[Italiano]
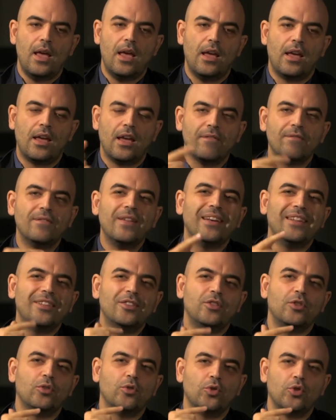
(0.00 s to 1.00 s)
e che
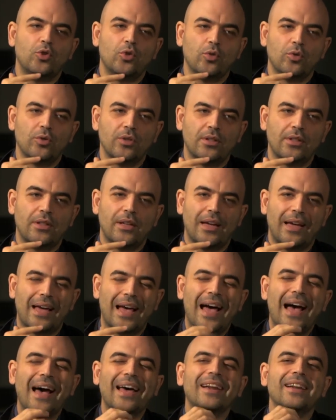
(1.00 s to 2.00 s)
Valentino Giunta,
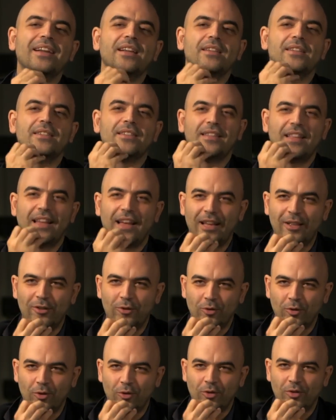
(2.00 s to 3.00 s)

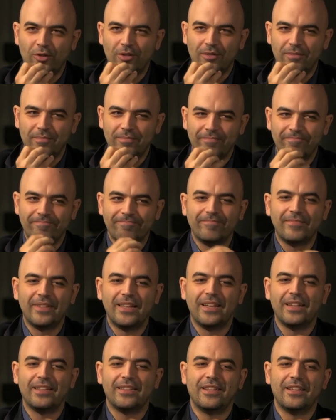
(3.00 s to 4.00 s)
arrestato
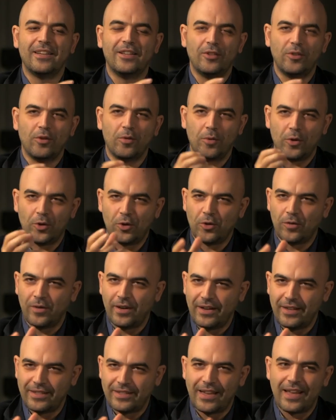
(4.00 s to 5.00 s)
nel territorio Poggio
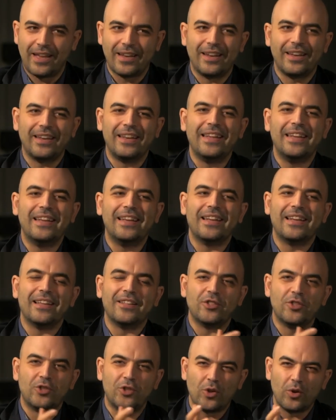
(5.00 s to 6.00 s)
Vallesana,
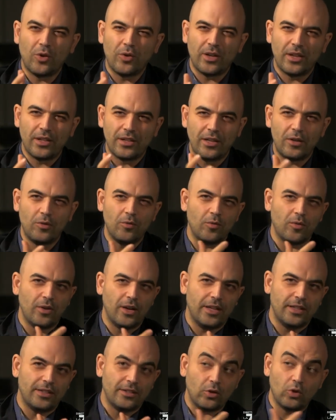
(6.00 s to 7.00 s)
nella zona dei
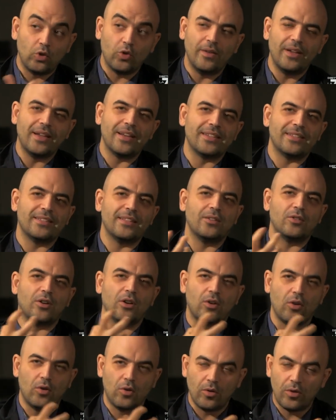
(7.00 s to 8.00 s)
Nuvoletta, dove era stato
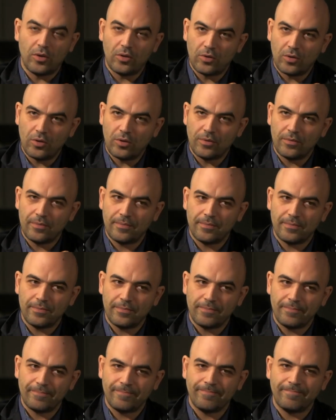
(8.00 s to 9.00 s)
accolto,
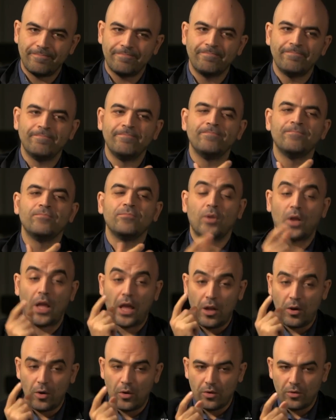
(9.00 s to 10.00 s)

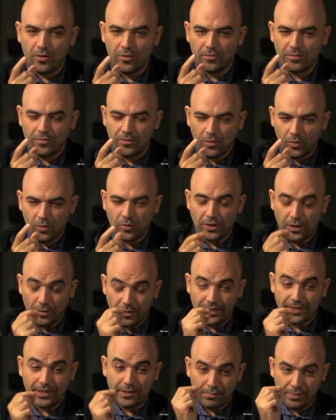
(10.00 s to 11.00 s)
è usa
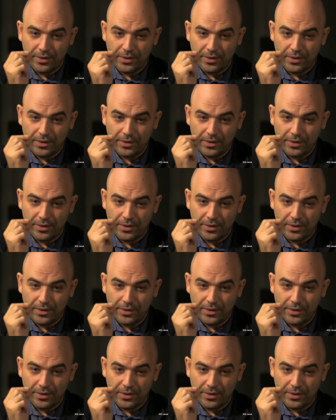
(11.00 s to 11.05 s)
questa